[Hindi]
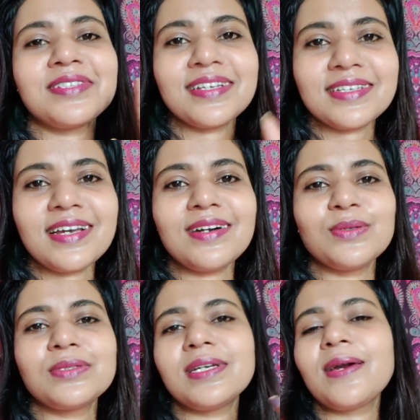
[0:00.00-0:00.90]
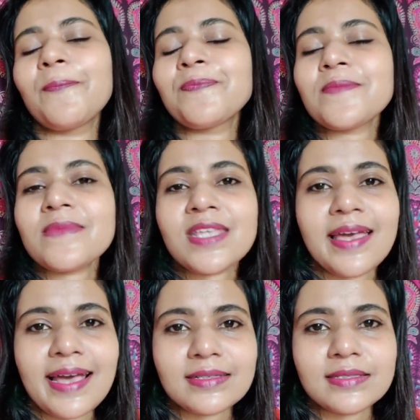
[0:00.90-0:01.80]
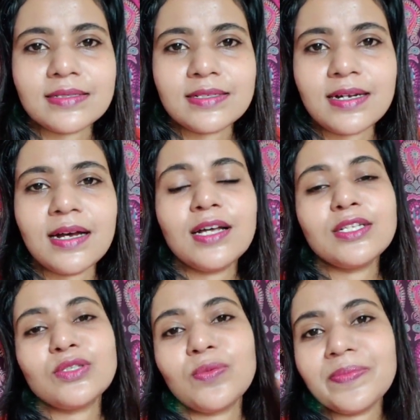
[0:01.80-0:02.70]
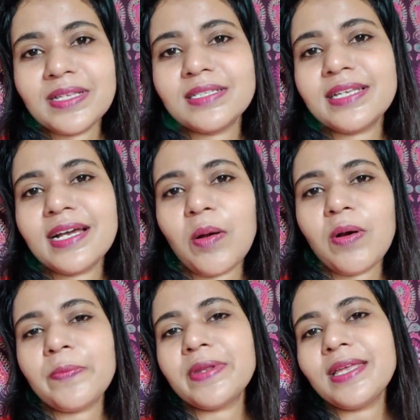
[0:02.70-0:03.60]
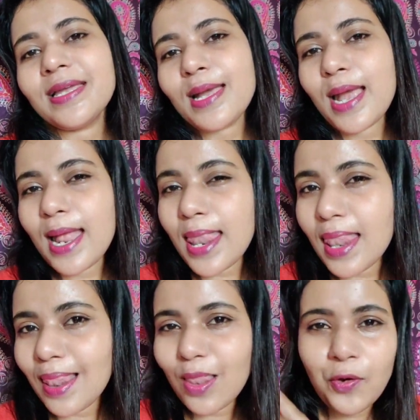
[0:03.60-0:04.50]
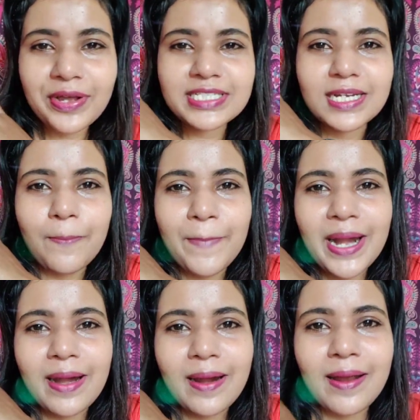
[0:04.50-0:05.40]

होता है क्या होता है एक्सेट्रा तो मिलते हैं हम अपनी लोकेशन पर